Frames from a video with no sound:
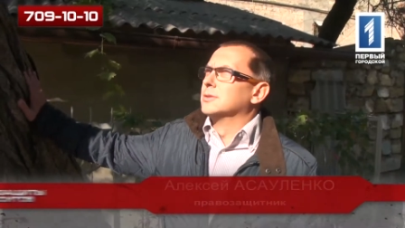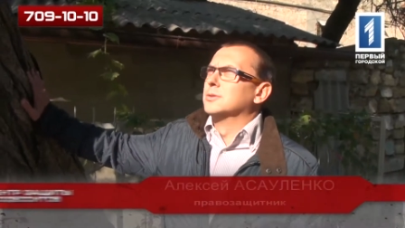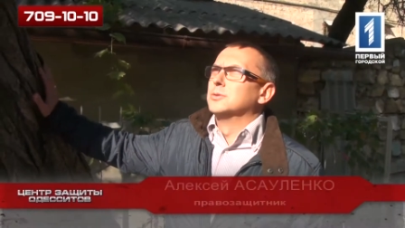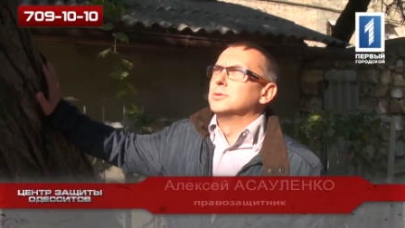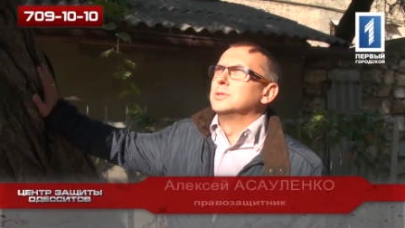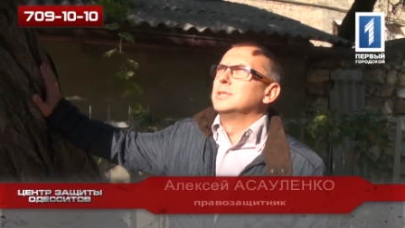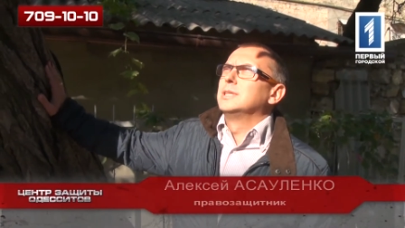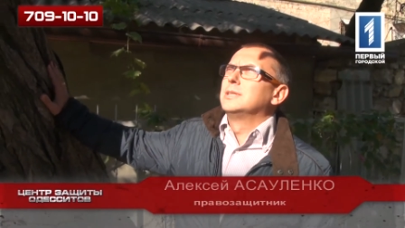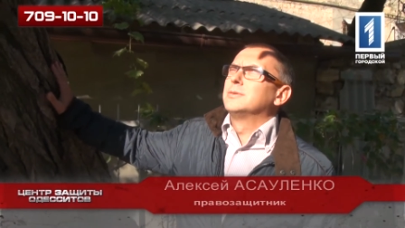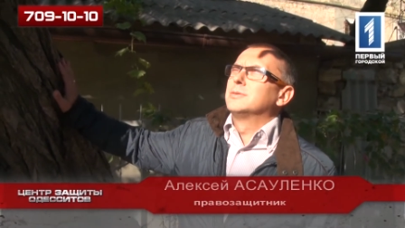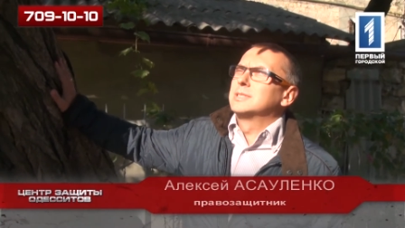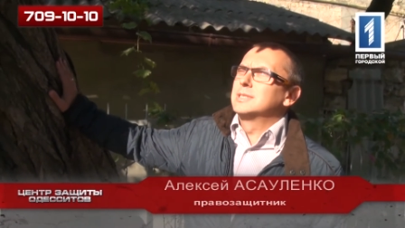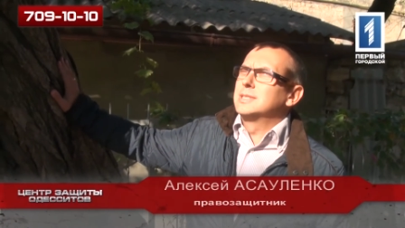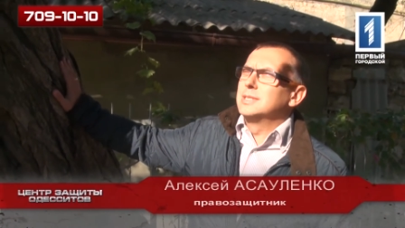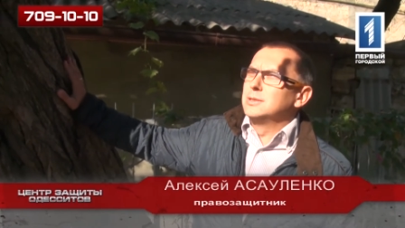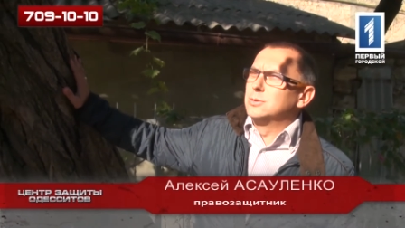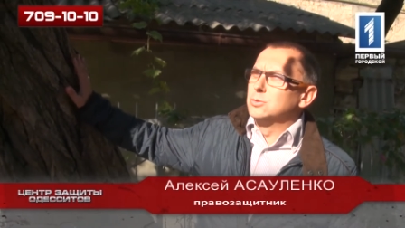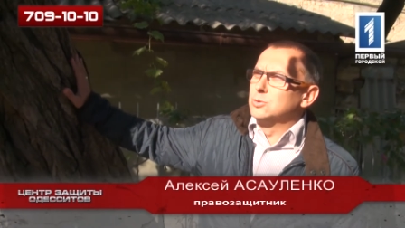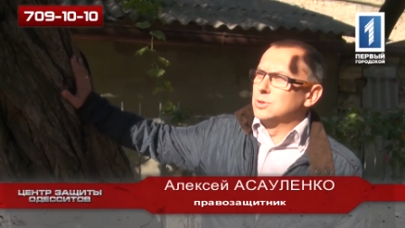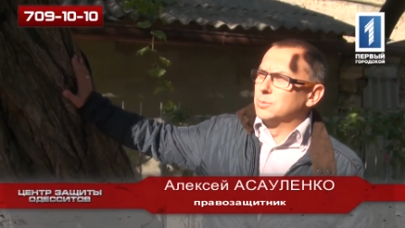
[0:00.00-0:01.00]
Дерево
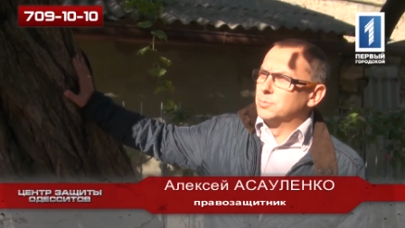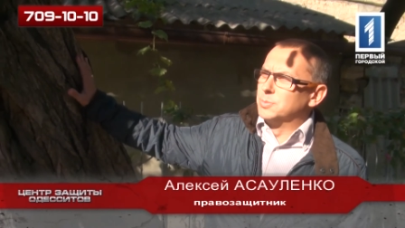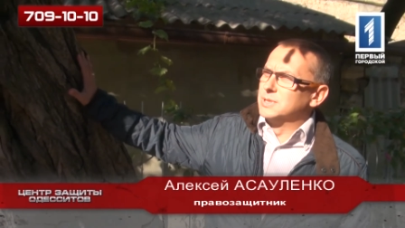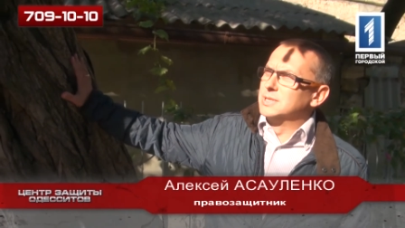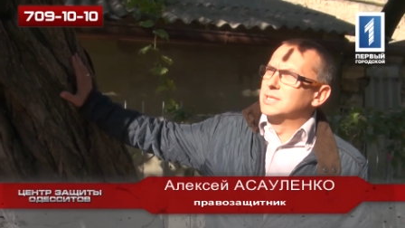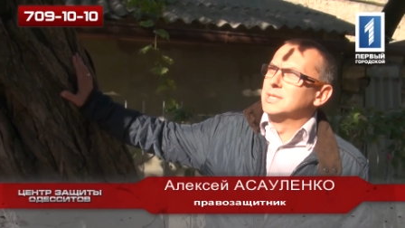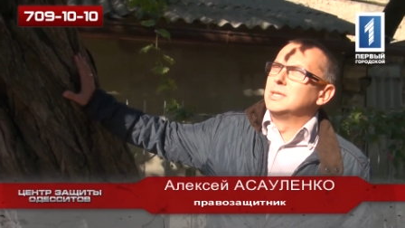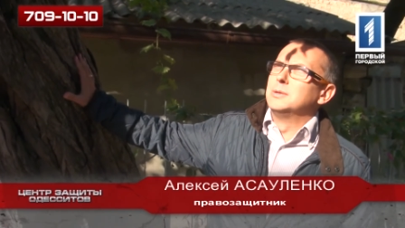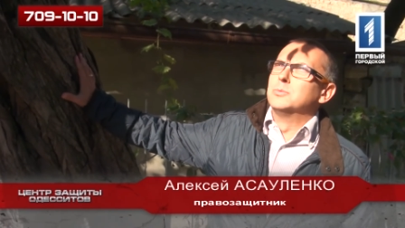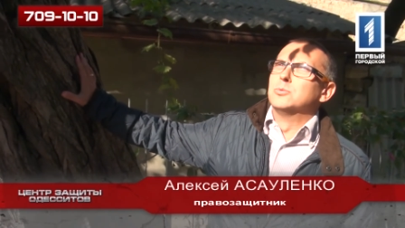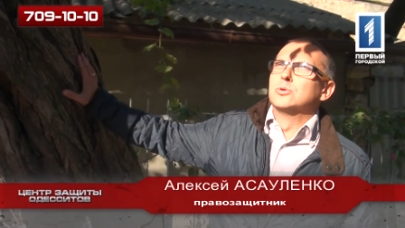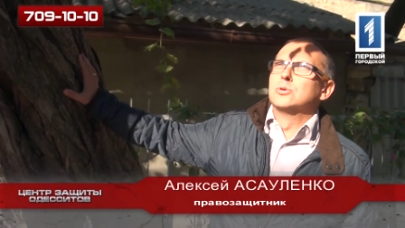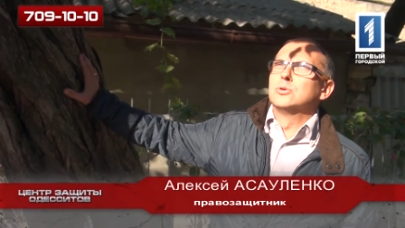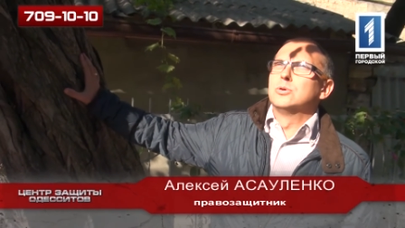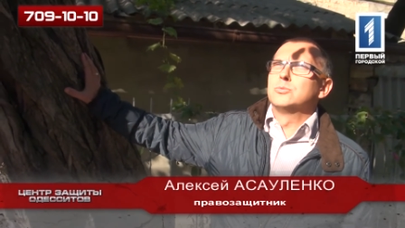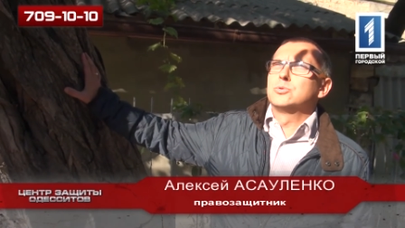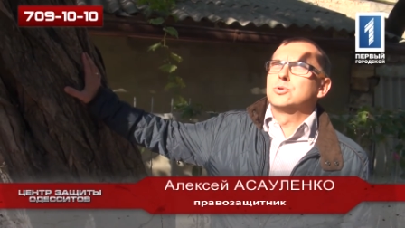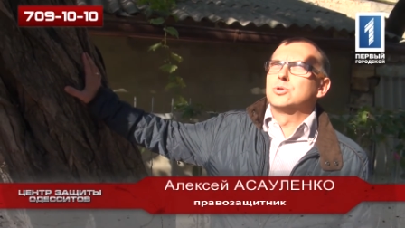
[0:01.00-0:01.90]
стоит уже под таким углом,